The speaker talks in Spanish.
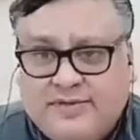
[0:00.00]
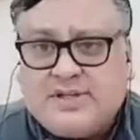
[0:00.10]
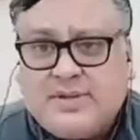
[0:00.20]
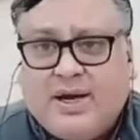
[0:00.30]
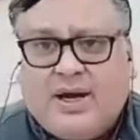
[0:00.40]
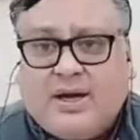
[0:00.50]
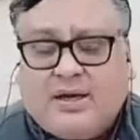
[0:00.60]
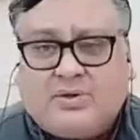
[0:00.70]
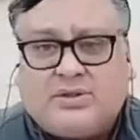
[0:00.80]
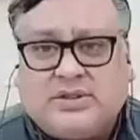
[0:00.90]
nadie la
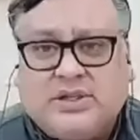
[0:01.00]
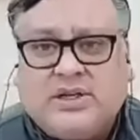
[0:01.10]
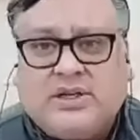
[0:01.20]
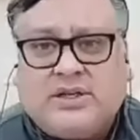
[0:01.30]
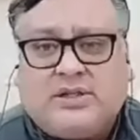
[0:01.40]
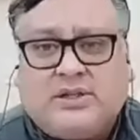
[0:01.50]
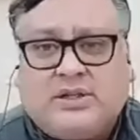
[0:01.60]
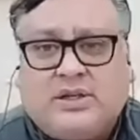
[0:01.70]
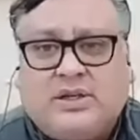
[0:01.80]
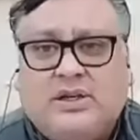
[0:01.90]
fue a buscar, nadie la
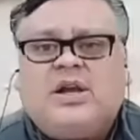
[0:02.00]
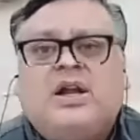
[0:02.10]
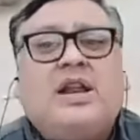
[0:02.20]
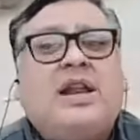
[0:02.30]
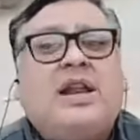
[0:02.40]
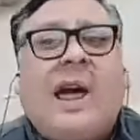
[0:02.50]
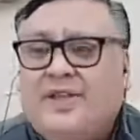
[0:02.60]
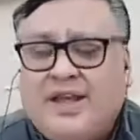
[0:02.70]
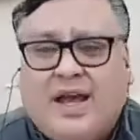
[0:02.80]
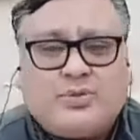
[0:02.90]
rescató.
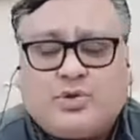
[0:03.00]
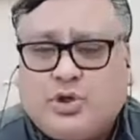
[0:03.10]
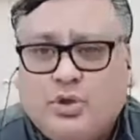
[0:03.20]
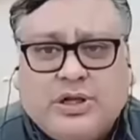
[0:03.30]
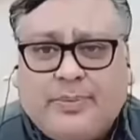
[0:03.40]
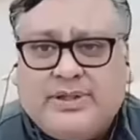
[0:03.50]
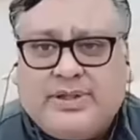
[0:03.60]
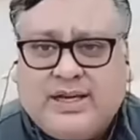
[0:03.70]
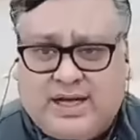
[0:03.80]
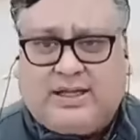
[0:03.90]
Nadie,
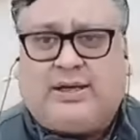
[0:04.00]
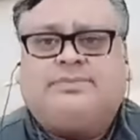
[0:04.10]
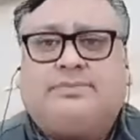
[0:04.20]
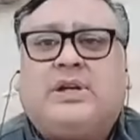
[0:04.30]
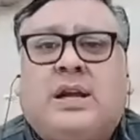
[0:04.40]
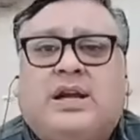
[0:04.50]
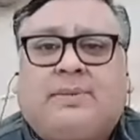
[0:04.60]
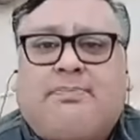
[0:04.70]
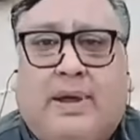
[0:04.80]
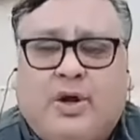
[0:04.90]
absolutamente nada.
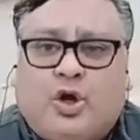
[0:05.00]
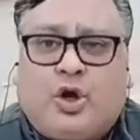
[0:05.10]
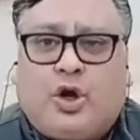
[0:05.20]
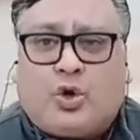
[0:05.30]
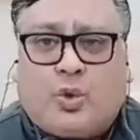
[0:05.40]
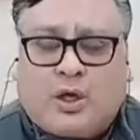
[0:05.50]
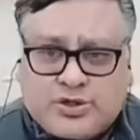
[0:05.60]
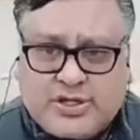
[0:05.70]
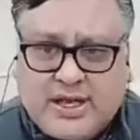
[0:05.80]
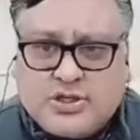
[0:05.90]
Pero cuando
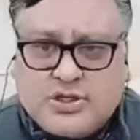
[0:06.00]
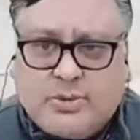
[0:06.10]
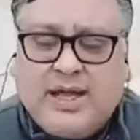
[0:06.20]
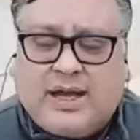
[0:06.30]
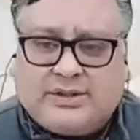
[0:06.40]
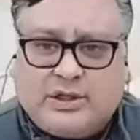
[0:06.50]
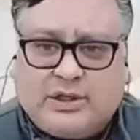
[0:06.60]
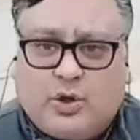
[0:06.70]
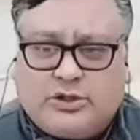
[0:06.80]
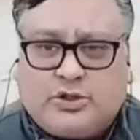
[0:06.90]
se hizo
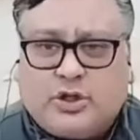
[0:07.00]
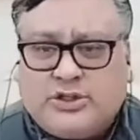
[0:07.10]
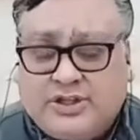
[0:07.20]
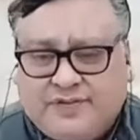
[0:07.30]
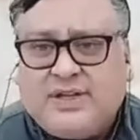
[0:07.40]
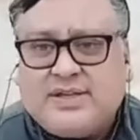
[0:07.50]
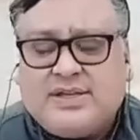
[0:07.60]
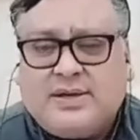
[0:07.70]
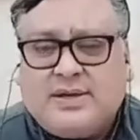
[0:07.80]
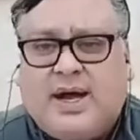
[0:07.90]
mediático esto, este fin de
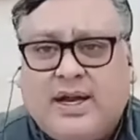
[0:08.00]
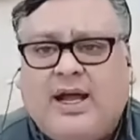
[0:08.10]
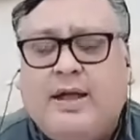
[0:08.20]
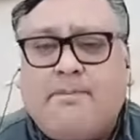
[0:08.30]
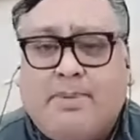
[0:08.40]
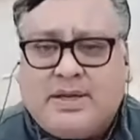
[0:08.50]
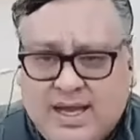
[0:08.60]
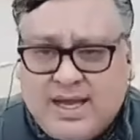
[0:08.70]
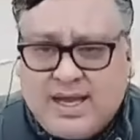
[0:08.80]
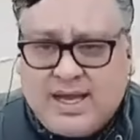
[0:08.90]
semana,
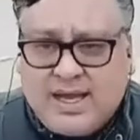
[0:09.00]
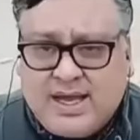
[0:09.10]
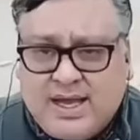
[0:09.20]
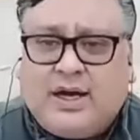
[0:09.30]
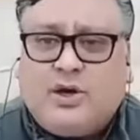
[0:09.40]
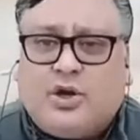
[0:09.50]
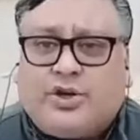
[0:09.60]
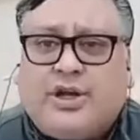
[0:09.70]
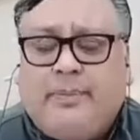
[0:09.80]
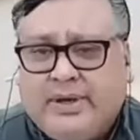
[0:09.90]
empezaron a saltar,
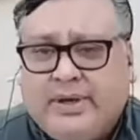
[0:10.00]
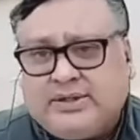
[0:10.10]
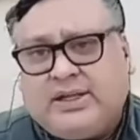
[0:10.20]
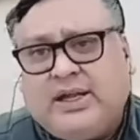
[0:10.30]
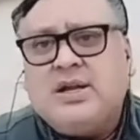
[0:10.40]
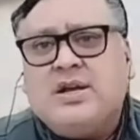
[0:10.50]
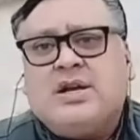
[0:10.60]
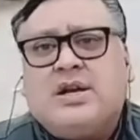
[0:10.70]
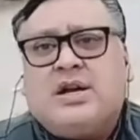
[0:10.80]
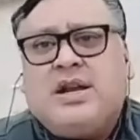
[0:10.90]
lógicamente,
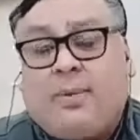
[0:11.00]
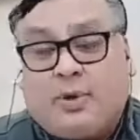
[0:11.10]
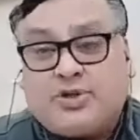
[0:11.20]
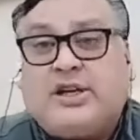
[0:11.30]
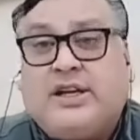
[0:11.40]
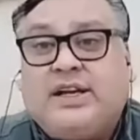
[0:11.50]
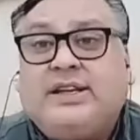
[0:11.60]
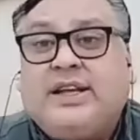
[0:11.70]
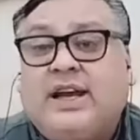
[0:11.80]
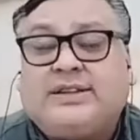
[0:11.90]
las voces
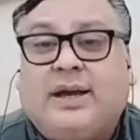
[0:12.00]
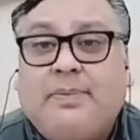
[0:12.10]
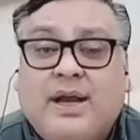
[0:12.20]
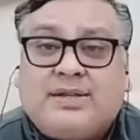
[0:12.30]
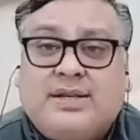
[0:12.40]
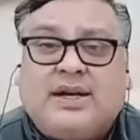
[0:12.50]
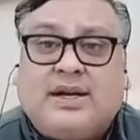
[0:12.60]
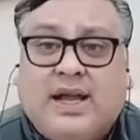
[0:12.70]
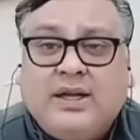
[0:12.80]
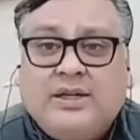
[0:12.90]
críticas también
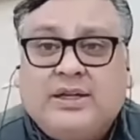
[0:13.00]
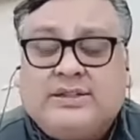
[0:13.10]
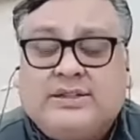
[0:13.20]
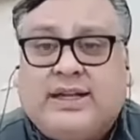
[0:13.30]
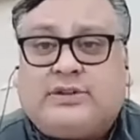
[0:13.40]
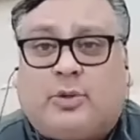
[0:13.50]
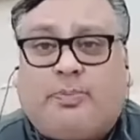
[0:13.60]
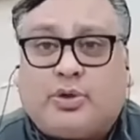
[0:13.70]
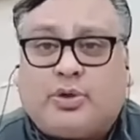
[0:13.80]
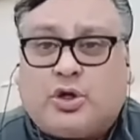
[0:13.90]
acerca de estos
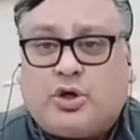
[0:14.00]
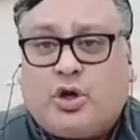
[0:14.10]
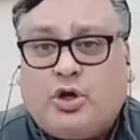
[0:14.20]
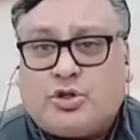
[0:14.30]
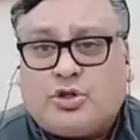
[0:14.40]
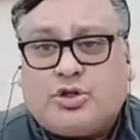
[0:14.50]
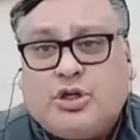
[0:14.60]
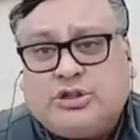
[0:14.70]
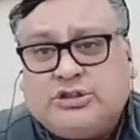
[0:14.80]
protocolos de